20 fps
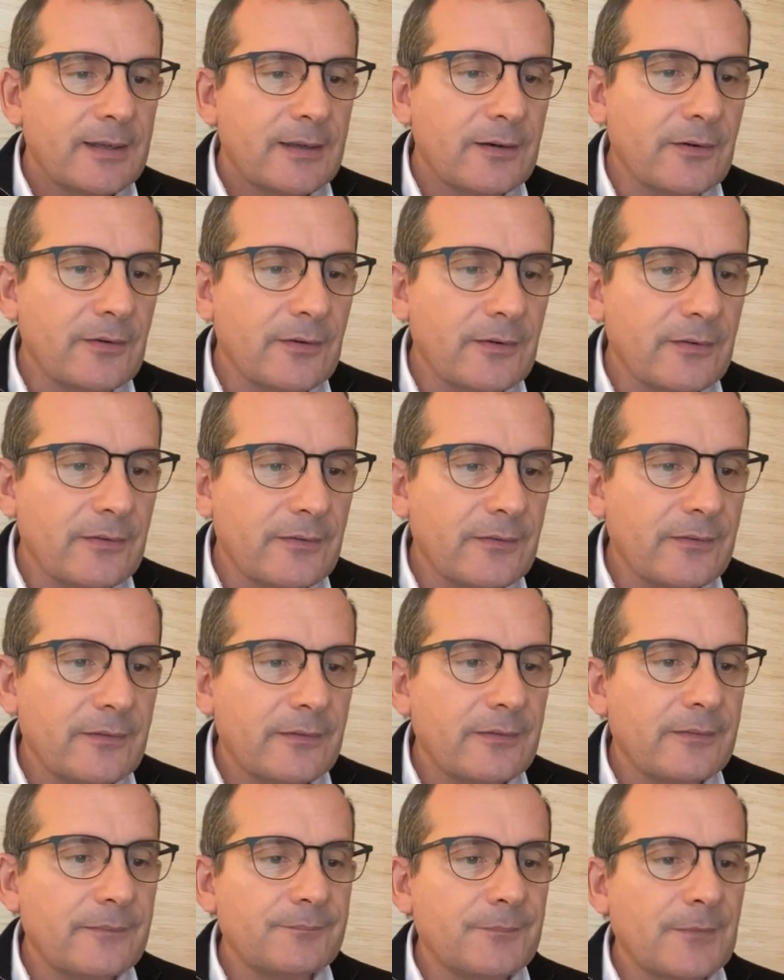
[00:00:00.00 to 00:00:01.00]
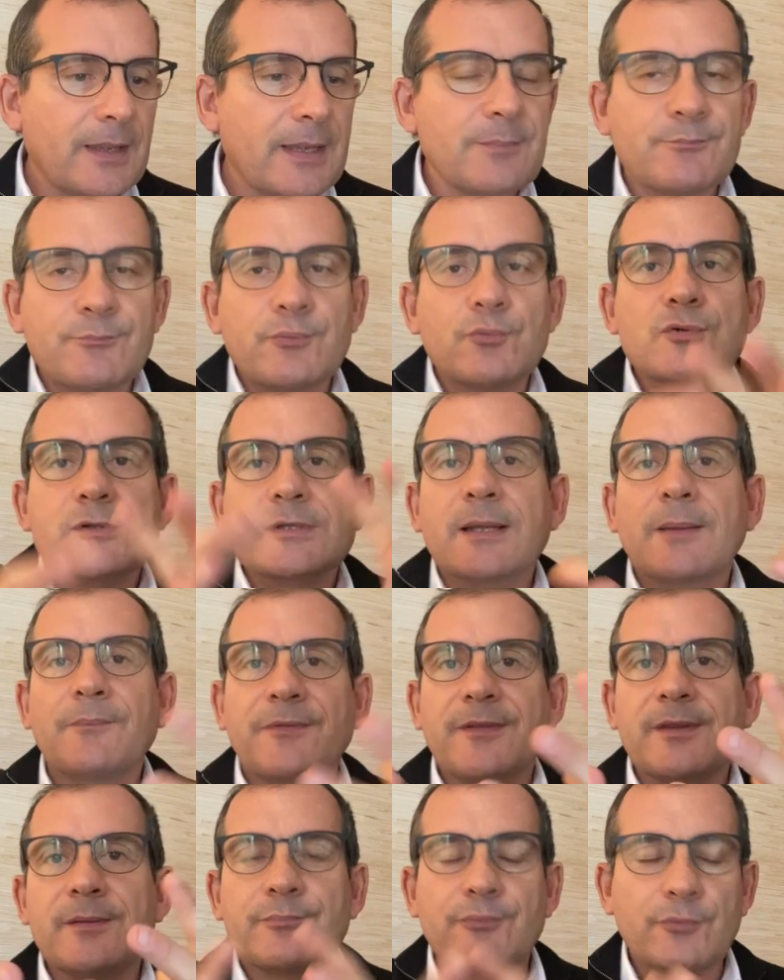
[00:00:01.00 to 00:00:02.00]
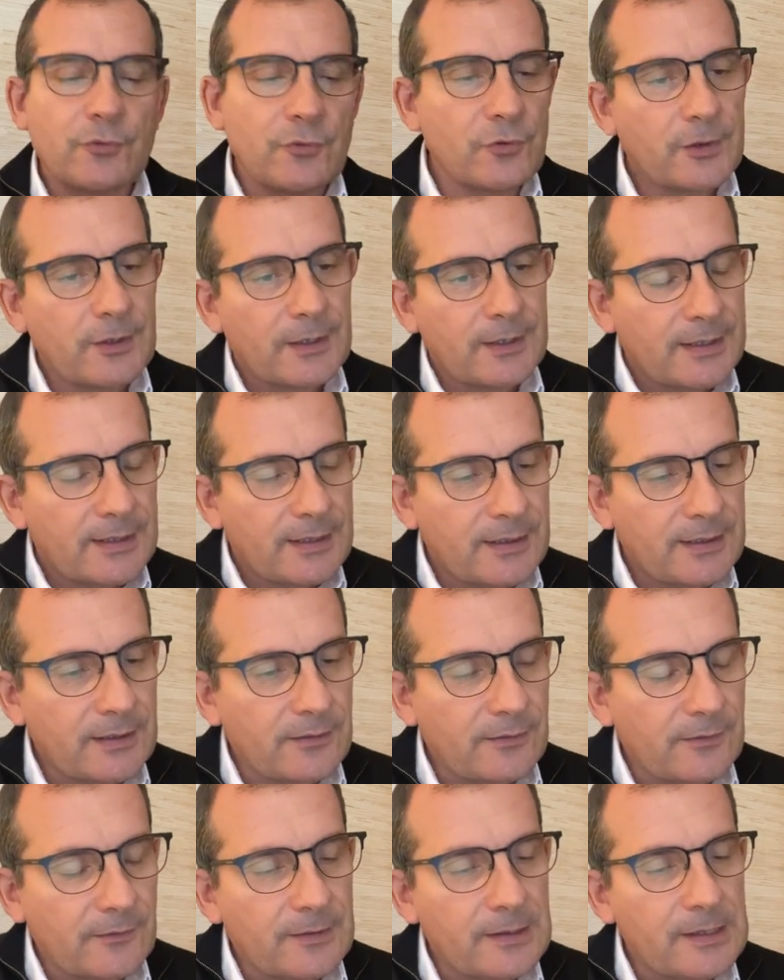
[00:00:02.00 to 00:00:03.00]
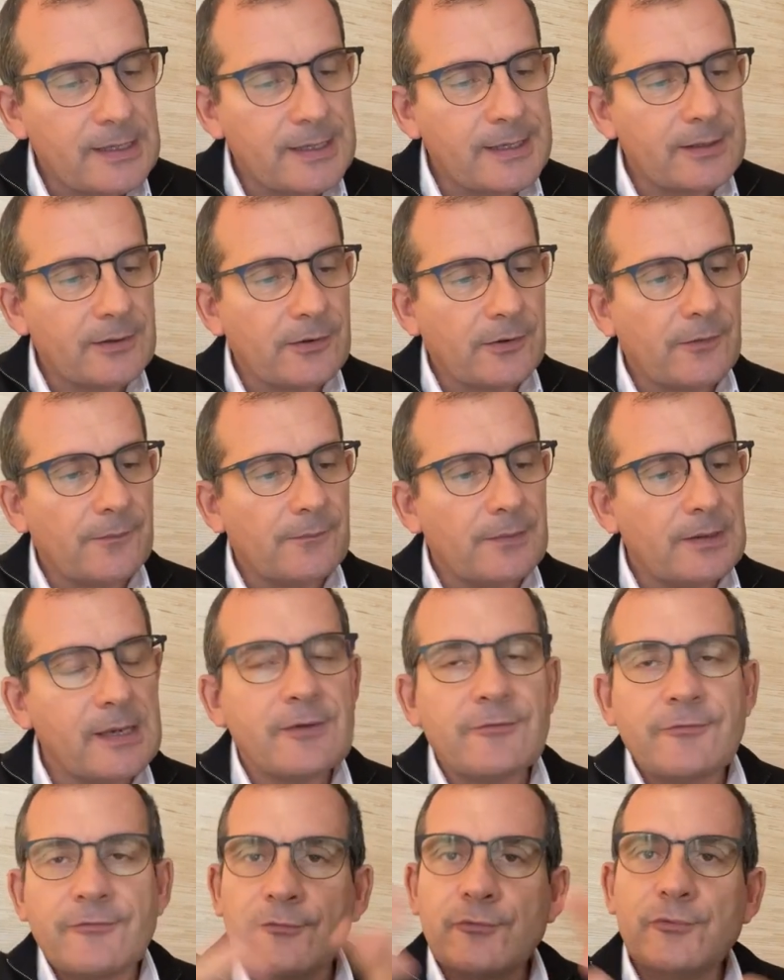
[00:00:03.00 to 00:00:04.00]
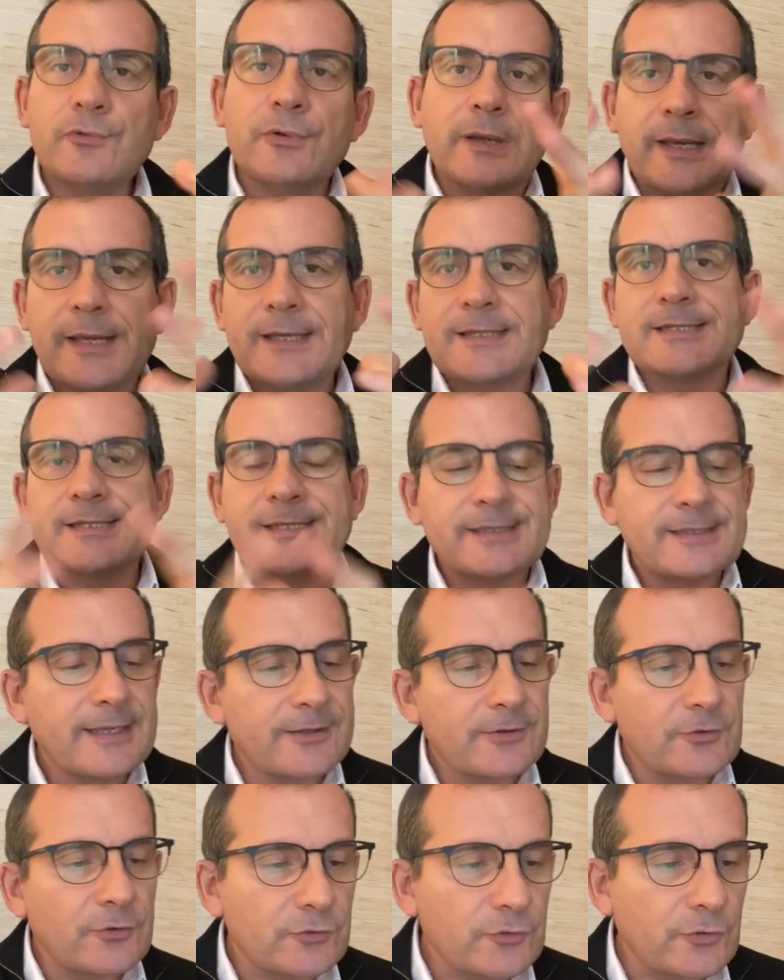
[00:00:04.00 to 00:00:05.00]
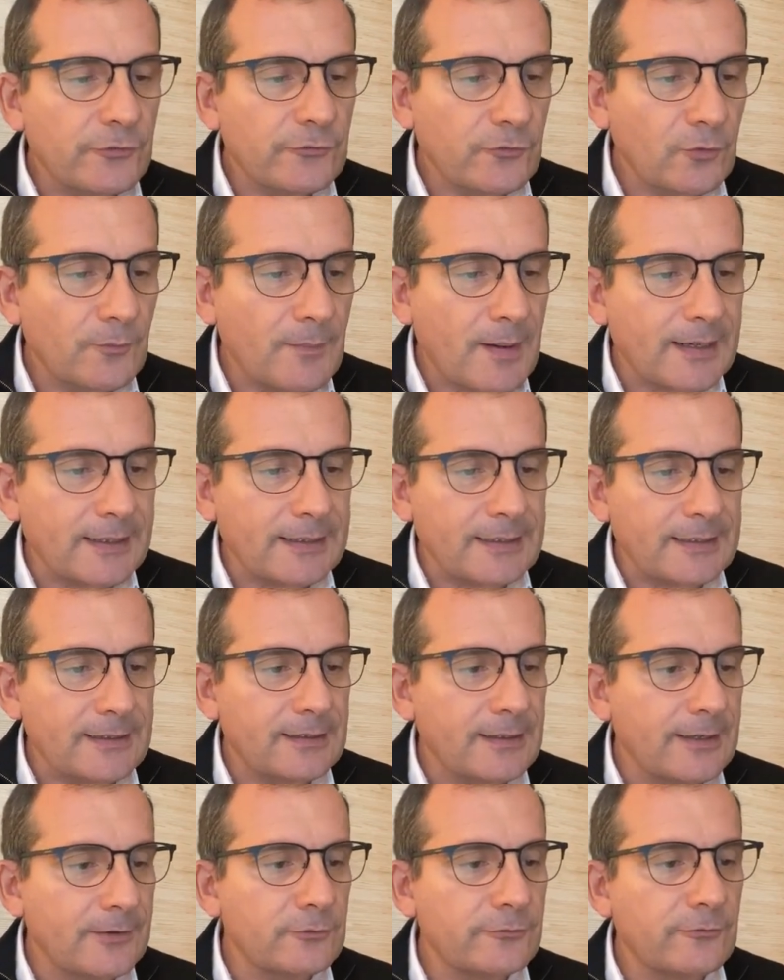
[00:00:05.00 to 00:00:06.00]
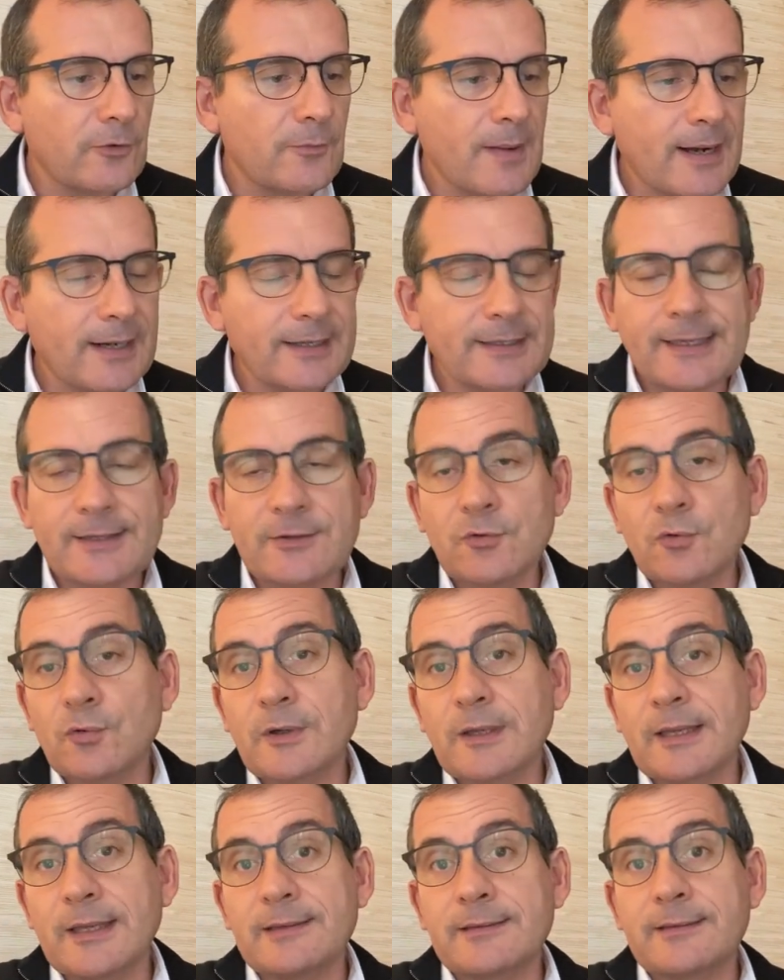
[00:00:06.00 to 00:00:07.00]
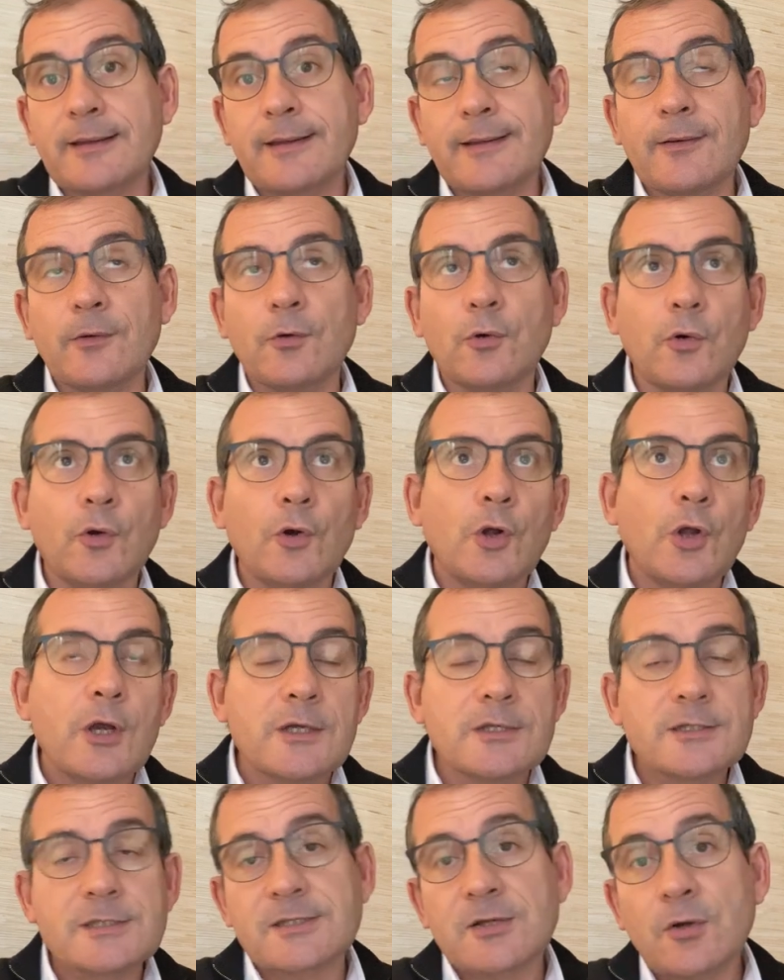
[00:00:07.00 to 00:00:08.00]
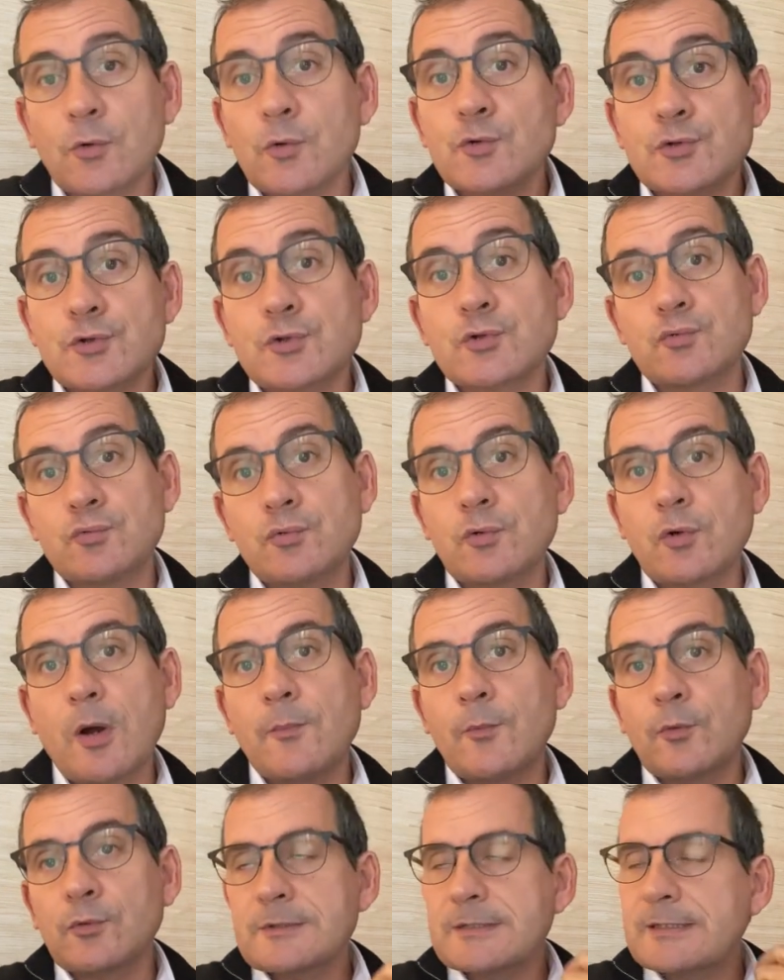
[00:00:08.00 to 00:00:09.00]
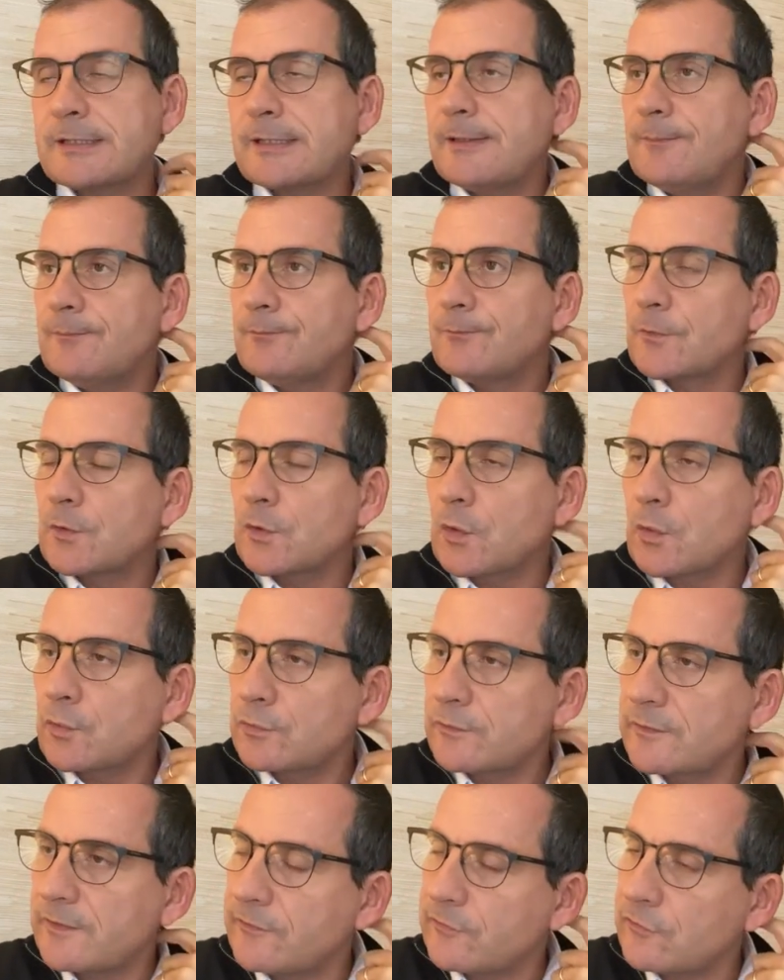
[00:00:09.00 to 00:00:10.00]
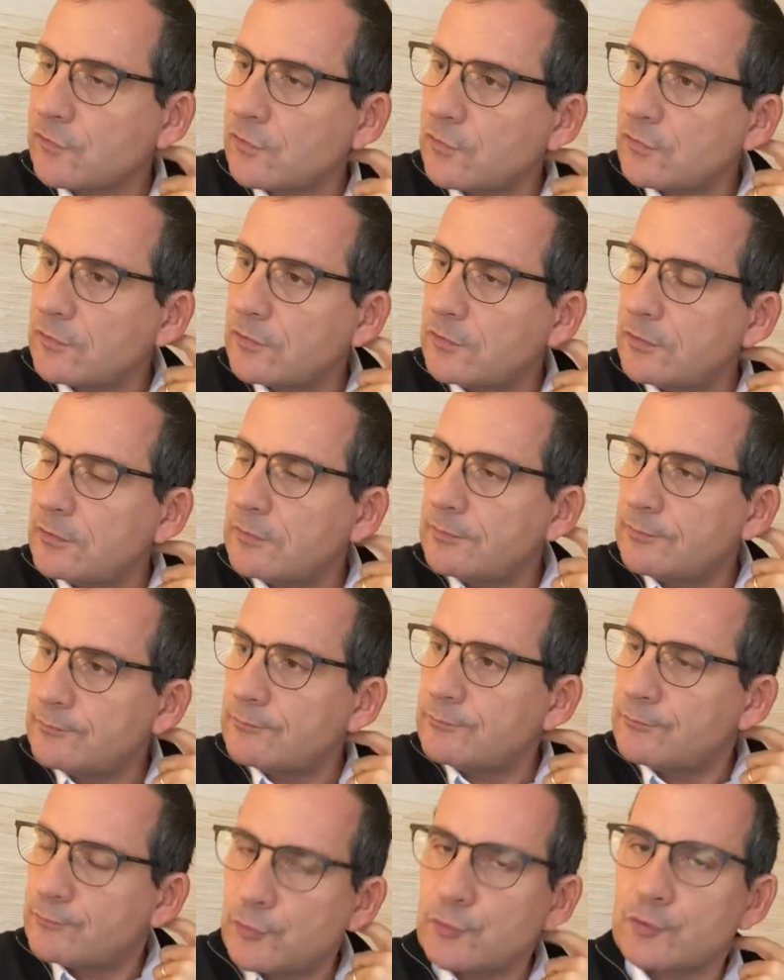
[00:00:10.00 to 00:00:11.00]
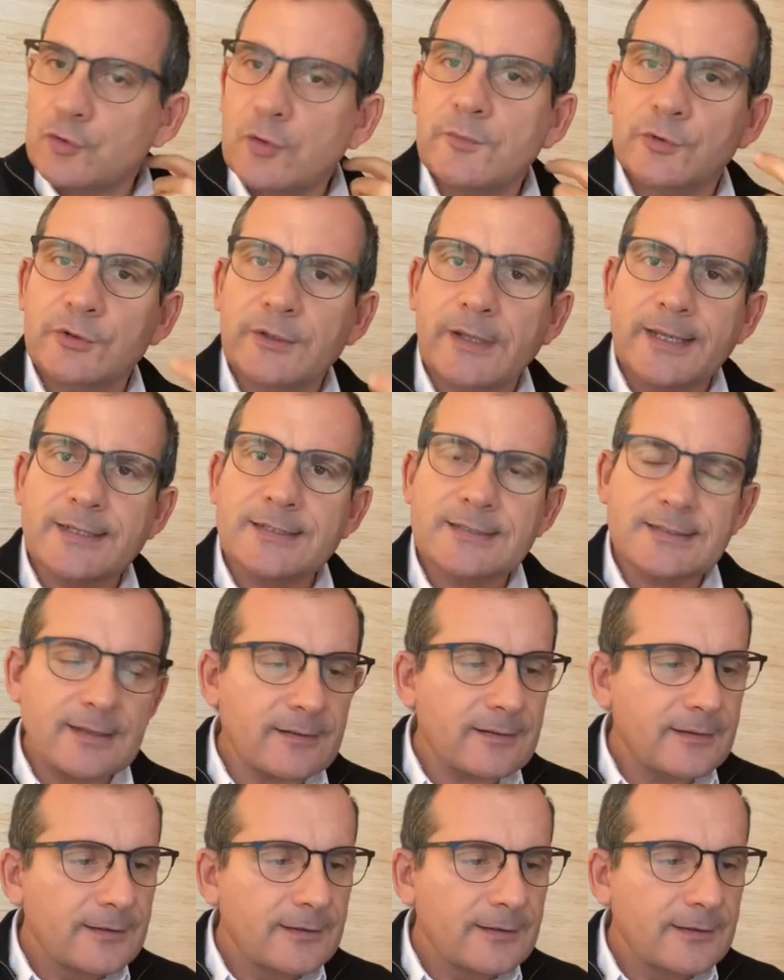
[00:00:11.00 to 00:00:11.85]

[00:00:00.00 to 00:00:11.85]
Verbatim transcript: euh, épouse un petit peu euh, euh, les, vues et les idées de, son mari. Les nouveaux mariés donc étaient euh, sans le sou, comme on dit, de conditions plutôt modestes,